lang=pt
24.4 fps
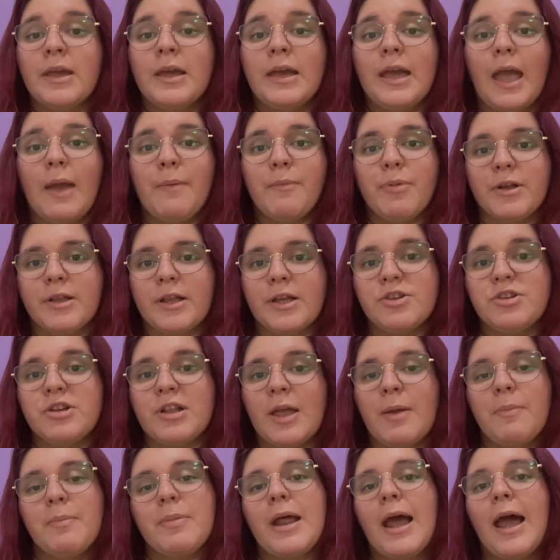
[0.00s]
É importante
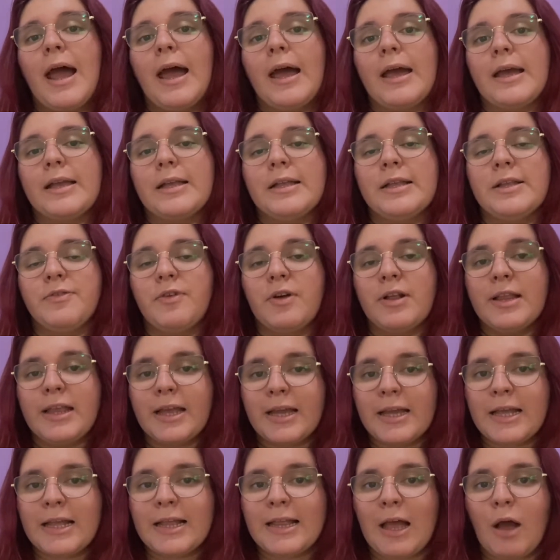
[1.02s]
lembrar que se você
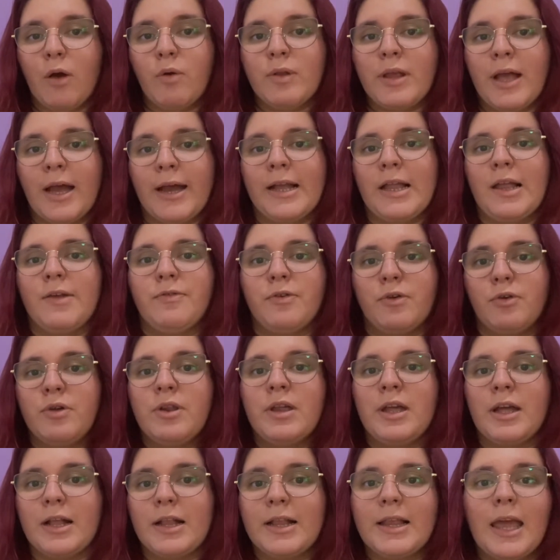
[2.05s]
quiser usar aquela
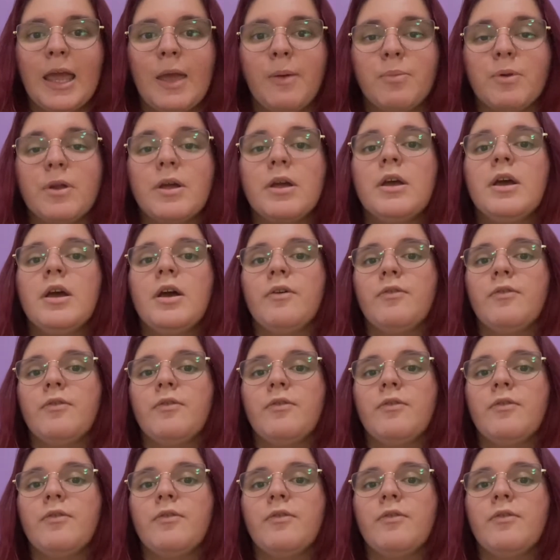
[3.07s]
figurinha sempre,